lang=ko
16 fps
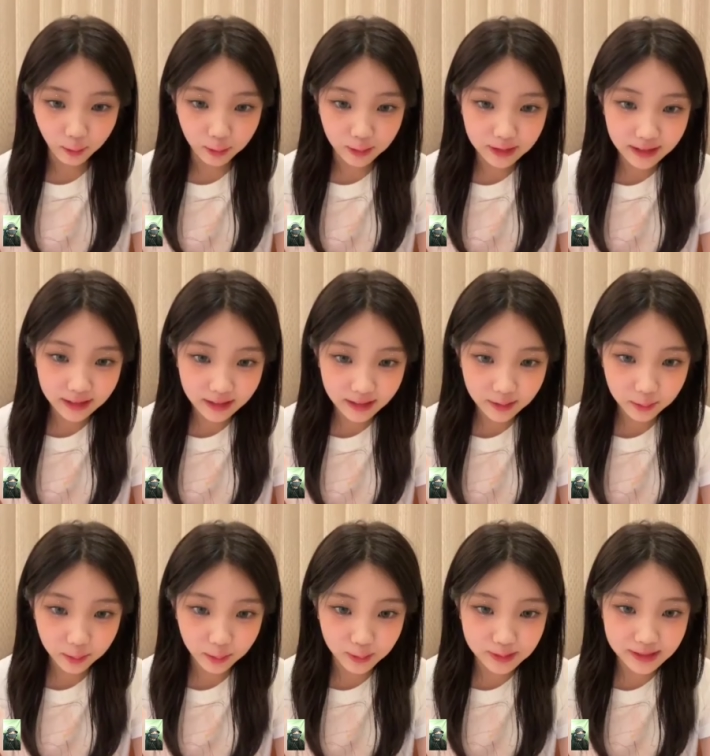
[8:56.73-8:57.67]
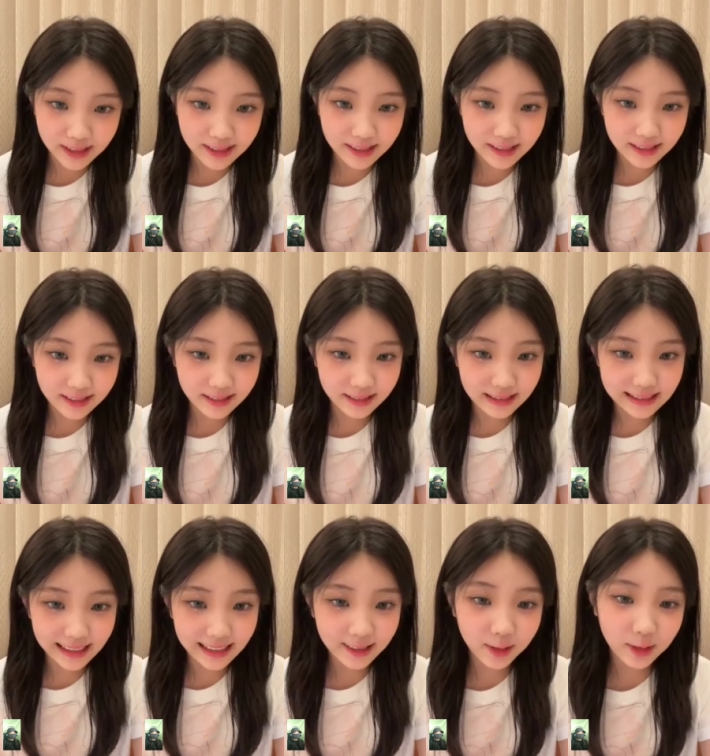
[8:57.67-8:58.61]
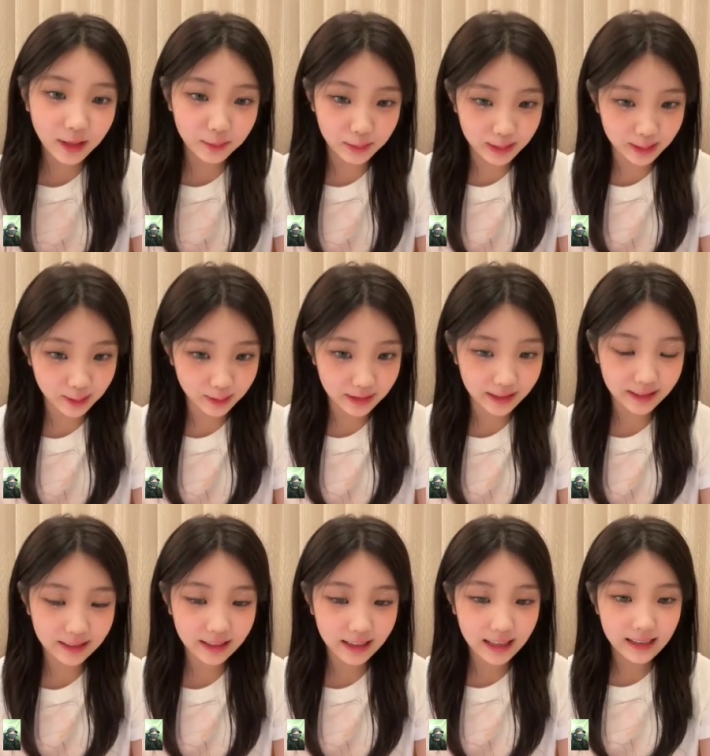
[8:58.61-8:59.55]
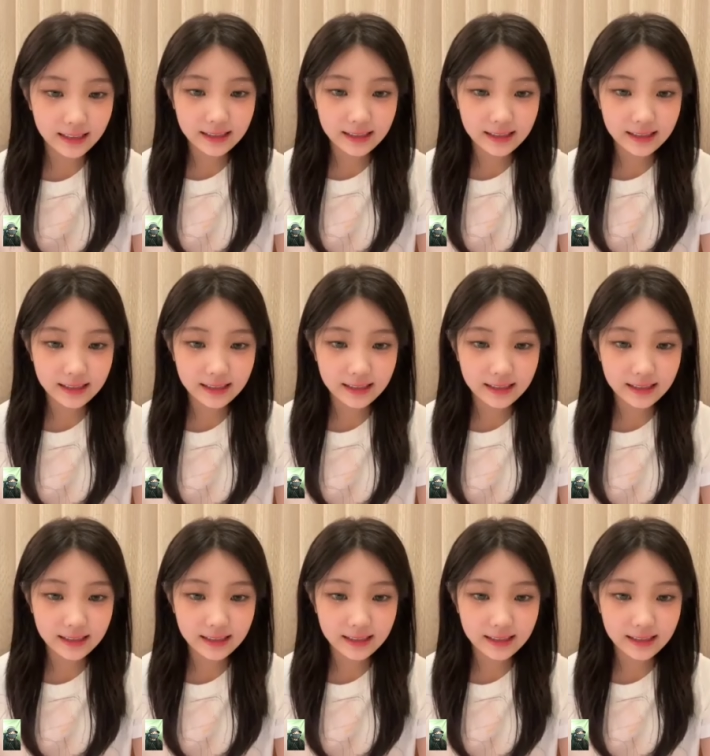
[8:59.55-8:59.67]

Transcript: 원이 볼살은 쌀떡이야 밀떡이야?